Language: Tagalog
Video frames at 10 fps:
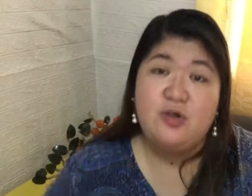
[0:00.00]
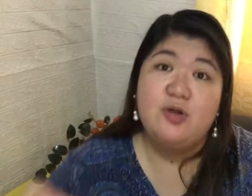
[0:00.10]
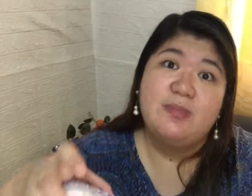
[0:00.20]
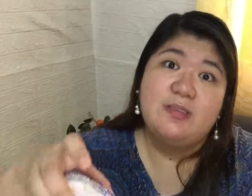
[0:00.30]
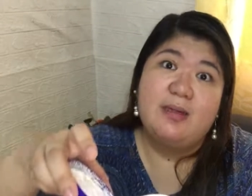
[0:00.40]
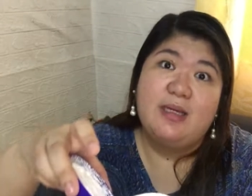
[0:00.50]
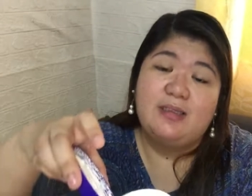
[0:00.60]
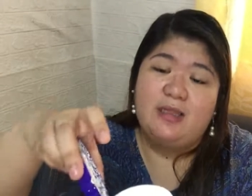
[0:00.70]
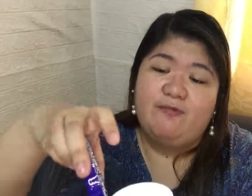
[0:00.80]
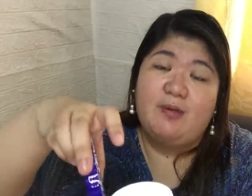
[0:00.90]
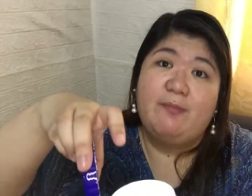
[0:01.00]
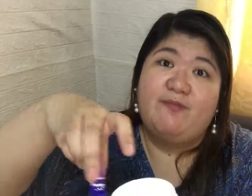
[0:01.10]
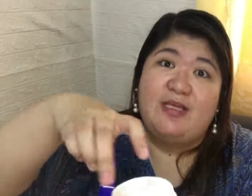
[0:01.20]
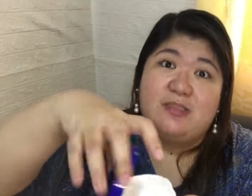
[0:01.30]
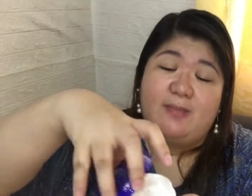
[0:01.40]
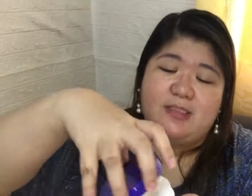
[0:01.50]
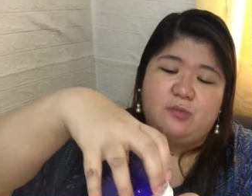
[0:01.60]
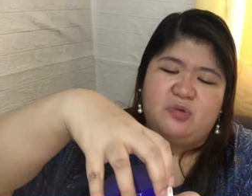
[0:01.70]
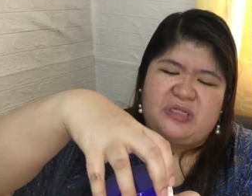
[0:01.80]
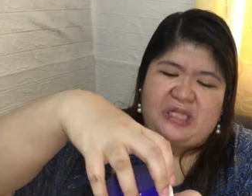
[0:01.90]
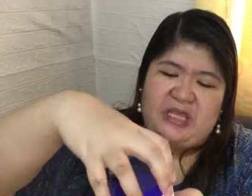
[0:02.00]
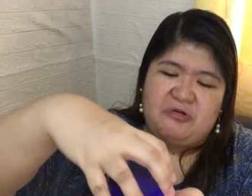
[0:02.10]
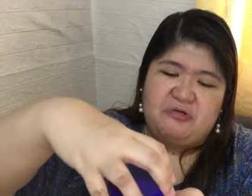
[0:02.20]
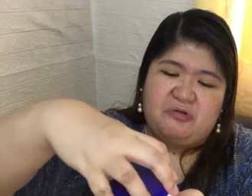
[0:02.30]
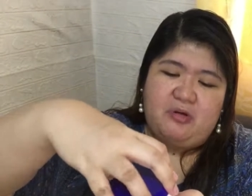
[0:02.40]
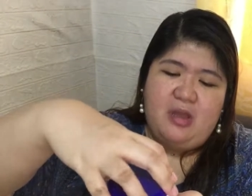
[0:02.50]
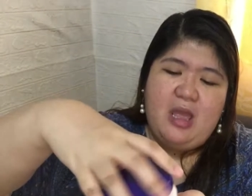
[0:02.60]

Siguro mas maganda if mag-face mask muna tayo, no?